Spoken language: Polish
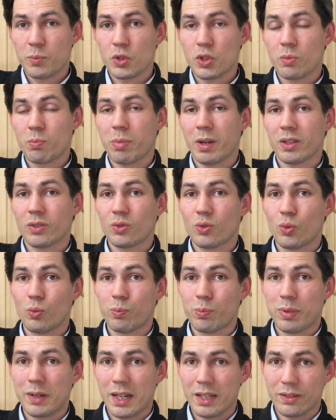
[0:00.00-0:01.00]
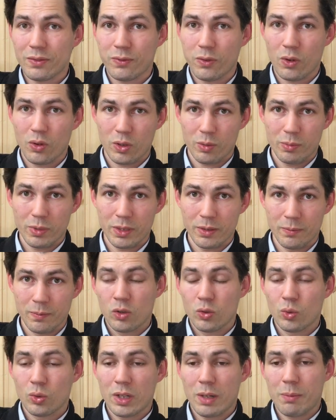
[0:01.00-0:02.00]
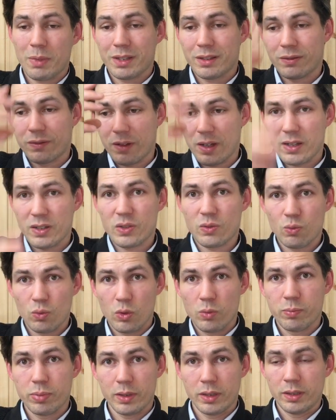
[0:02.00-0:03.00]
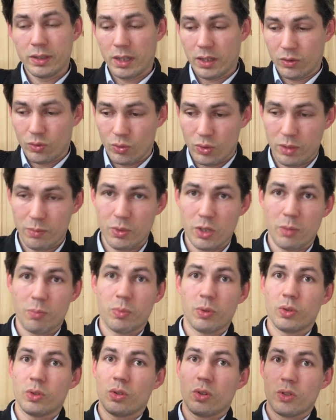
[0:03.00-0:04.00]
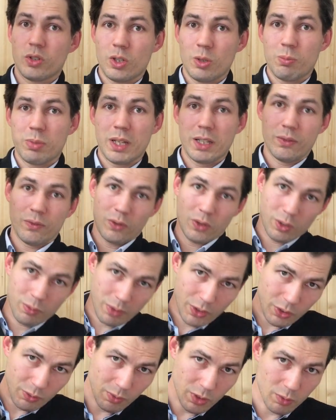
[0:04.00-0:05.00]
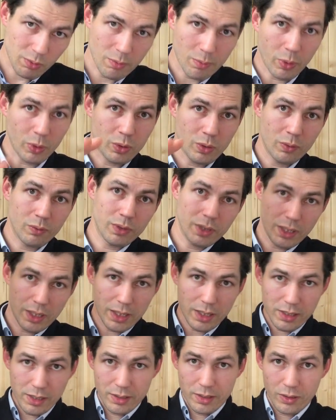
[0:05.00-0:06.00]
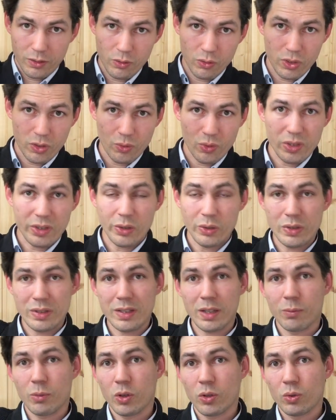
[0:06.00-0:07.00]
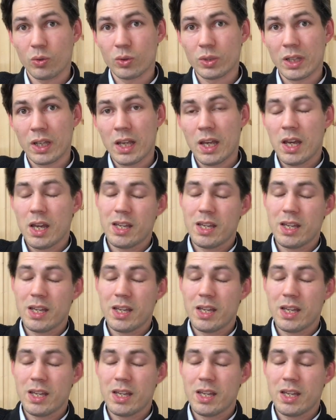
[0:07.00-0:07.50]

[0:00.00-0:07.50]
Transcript: W przypadku platformy, która ma dwa słupy, na którym się podnosi platforma, żebyśmy pod nią wjechali, a na górze już stoi samochód,